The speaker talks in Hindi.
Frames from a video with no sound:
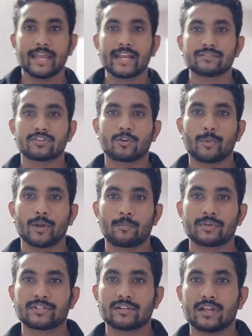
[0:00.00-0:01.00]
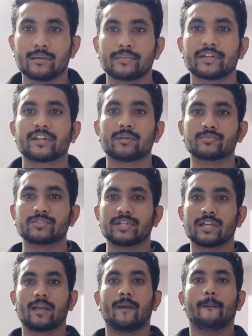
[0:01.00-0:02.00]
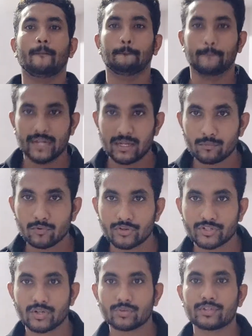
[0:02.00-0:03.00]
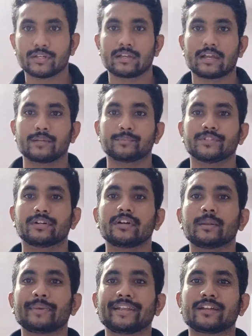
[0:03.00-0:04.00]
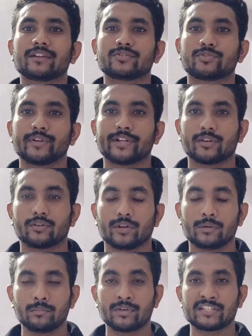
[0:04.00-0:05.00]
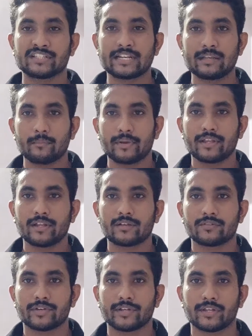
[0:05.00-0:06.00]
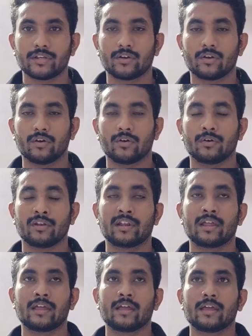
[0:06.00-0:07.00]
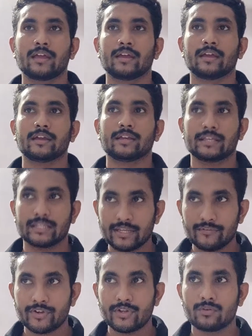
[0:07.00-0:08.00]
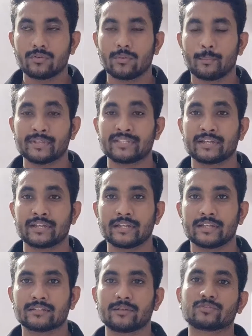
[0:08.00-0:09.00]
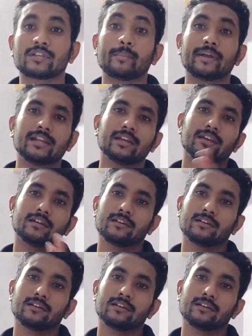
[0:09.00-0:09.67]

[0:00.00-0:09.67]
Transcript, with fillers: है मशाल आप देख रहे हैं मुझे मेरा नाम लोकेश राउत है एंड थर्ड मेडिकल स्टूडेंट स्टेट मेडिकल सिटी और ये वीडियो बेसिकली सब उसके पहले